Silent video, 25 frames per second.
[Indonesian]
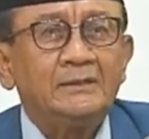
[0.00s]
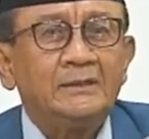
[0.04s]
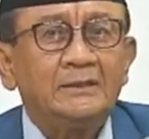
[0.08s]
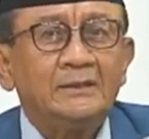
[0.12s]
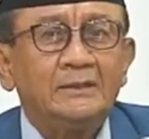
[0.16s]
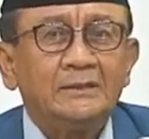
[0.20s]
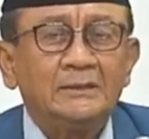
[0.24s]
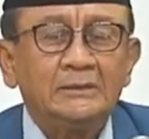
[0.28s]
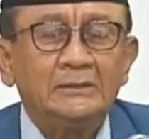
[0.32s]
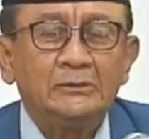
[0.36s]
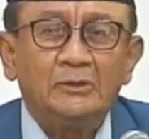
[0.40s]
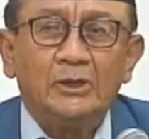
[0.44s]

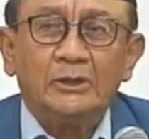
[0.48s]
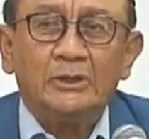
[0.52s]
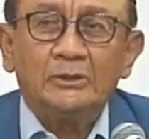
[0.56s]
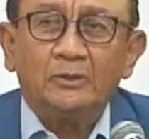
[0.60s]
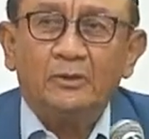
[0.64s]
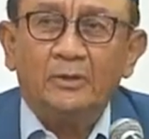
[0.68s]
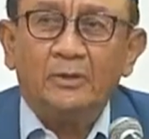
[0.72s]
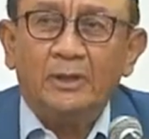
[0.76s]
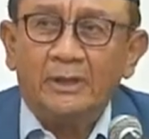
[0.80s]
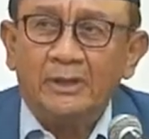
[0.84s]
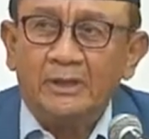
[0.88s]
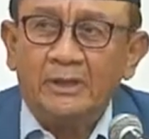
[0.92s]
di
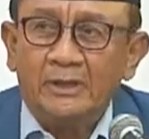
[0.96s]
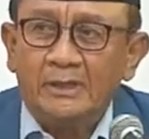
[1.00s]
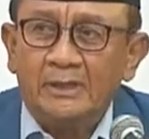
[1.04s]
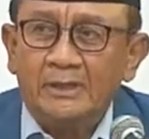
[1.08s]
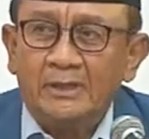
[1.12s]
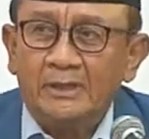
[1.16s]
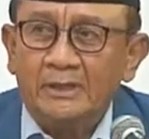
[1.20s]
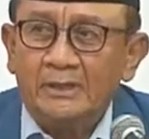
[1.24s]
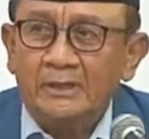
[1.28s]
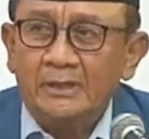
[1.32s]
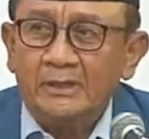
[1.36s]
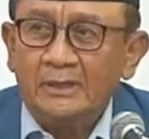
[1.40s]
tonga-tonga ni uh,
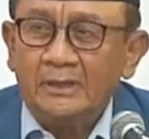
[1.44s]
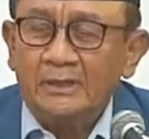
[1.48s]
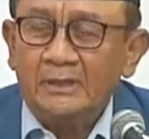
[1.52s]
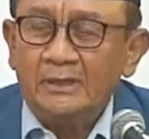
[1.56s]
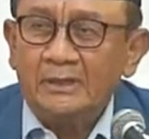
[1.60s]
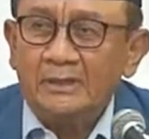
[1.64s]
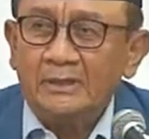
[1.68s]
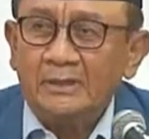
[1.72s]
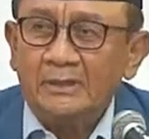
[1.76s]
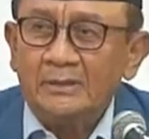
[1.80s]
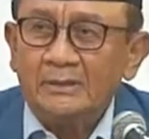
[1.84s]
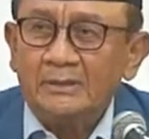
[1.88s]

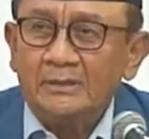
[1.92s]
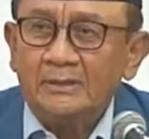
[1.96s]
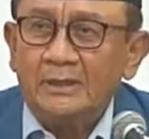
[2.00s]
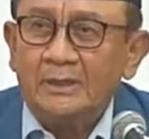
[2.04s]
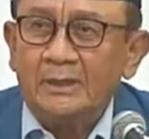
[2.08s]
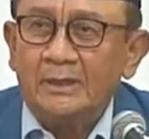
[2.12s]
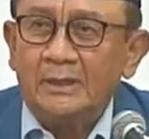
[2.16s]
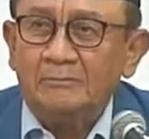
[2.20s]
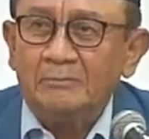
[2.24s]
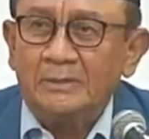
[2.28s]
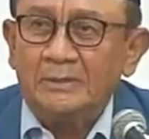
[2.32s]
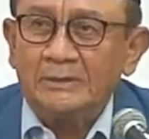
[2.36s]

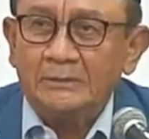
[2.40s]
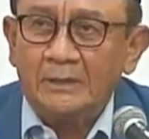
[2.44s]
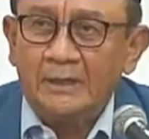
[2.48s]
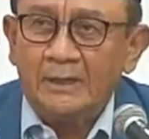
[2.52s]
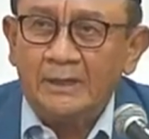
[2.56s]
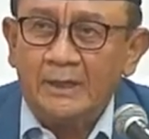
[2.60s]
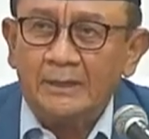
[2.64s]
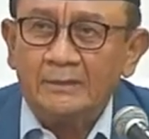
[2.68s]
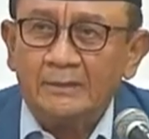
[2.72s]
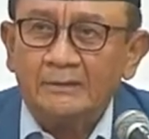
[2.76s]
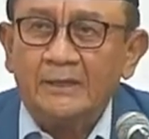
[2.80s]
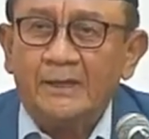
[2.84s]
eh,
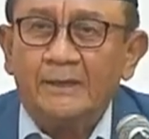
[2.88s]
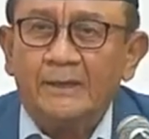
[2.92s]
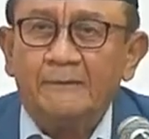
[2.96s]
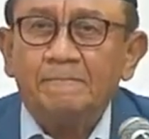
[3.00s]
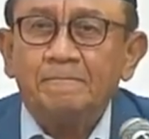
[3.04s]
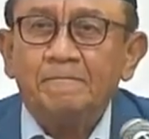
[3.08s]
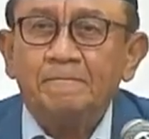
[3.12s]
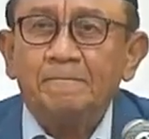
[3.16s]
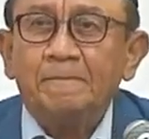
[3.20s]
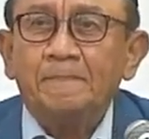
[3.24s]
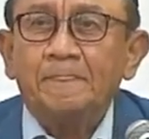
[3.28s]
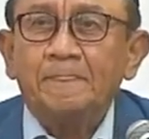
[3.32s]
masyarakat tak
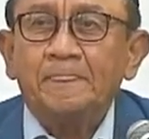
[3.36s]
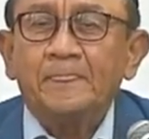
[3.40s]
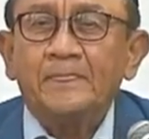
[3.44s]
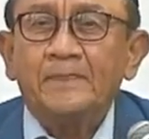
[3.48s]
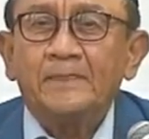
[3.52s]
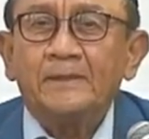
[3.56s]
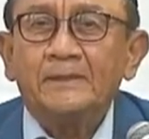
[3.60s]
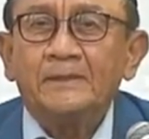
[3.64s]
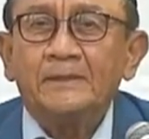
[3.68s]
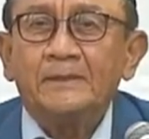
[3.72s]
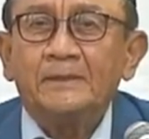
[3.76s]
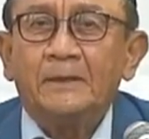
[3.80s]

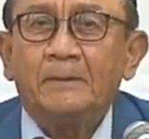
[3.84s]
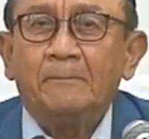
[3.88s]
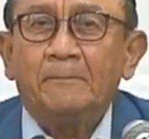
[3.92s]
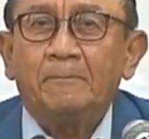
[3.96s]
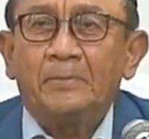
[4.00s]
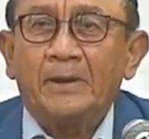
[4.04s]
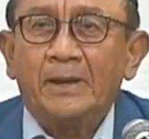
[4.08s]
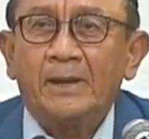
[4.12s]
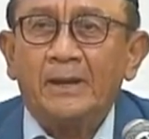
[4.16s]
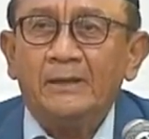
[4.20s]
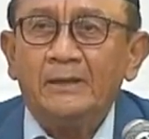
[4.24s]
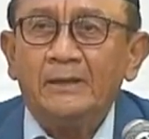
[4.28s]

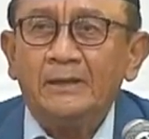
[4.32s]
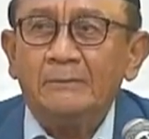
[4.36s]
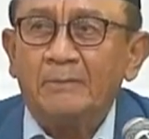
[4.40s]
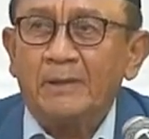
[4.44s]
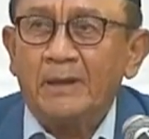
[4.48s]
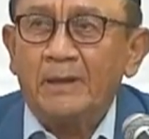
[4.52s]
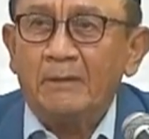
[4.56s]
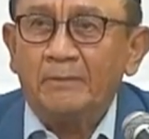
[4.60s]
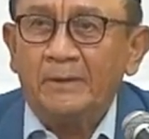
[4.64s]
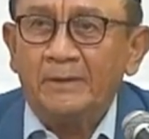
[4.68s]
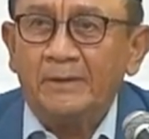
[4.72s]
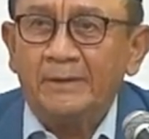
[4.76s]
peran
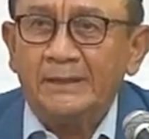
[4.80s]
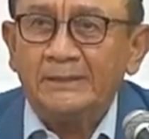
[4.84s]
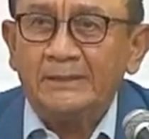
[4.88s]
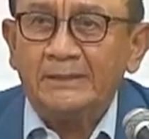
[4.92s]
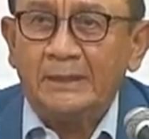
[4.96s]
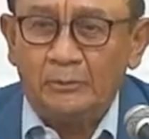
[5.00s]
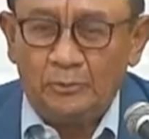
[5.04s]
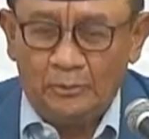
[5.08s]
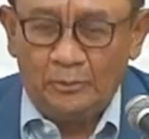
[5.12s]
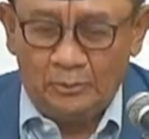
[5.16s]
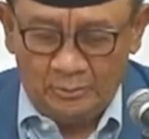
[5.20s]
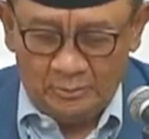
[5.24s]
para
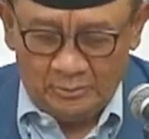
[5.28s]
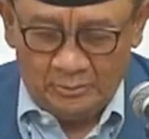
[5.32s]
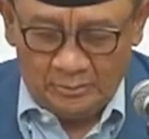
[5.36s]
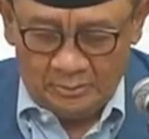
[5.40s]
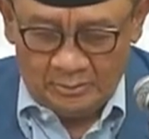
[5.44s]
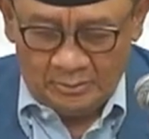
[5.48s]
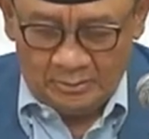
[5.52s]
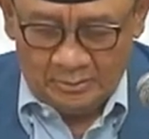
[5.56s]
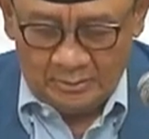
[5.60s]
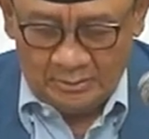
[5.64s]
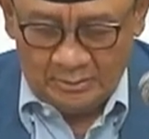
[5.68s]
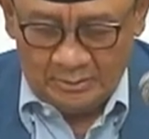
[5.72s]
pendeta
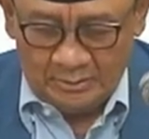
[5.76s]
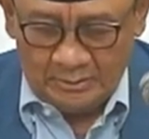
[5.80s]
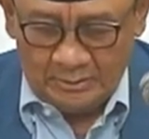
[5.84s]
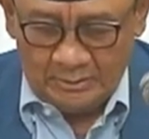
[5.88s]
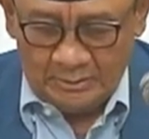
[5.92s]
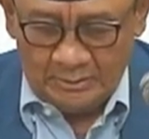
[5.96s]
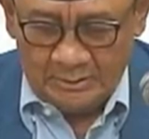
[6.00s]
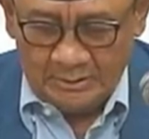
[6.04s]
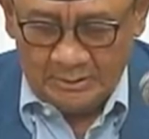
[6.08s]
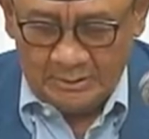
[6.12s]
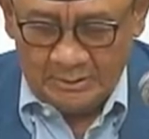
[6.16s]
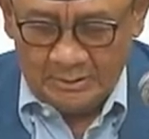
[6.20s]
don
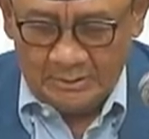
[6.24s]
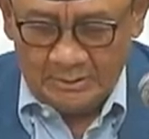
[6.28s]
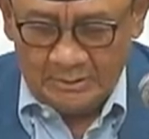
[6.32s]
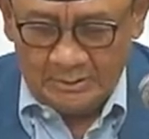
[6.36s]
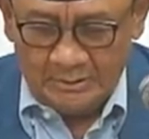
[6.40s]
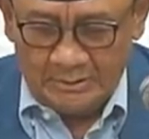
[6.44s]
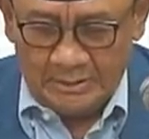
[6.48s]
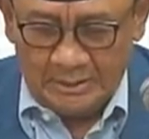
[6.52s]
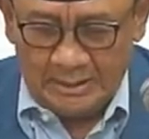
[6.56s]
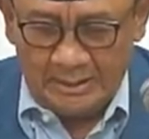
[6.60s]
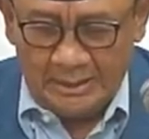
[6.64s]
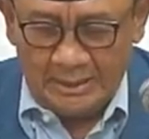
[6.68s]

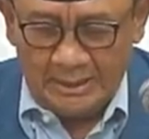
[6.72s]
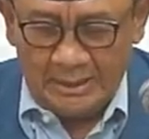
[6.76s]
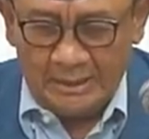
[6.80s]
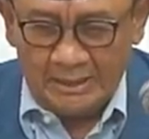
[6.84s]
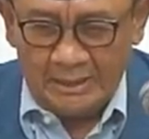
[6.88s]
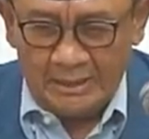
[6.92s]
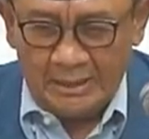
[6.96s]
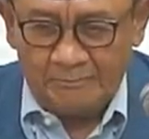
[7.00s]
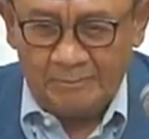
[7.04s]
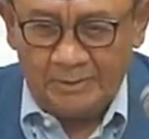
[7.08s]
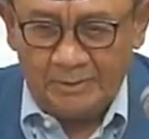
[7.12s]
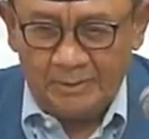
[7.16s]
jala
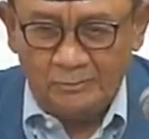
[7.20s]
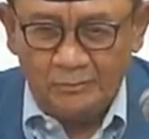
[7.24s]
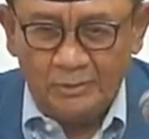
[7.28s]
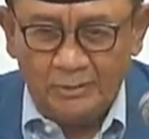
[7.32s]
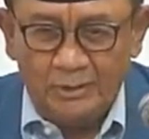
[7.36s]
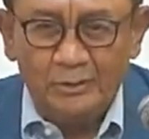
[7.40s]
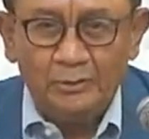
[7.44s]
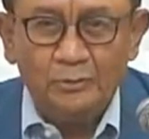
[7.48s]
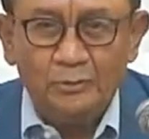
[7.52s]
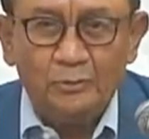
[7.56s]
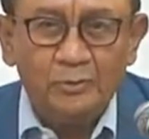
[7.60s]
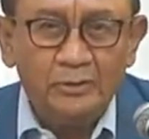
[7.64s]
akka
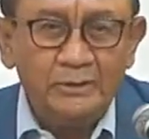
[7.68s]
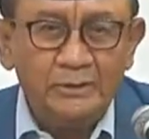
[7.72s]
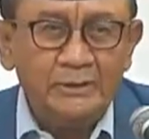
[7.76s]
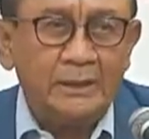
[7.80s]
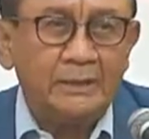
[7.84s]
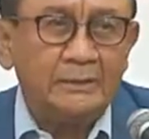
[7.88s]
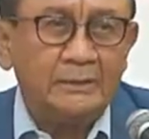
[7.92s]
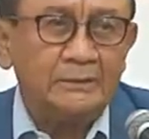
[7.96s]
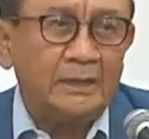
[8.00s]
pangulan ni huria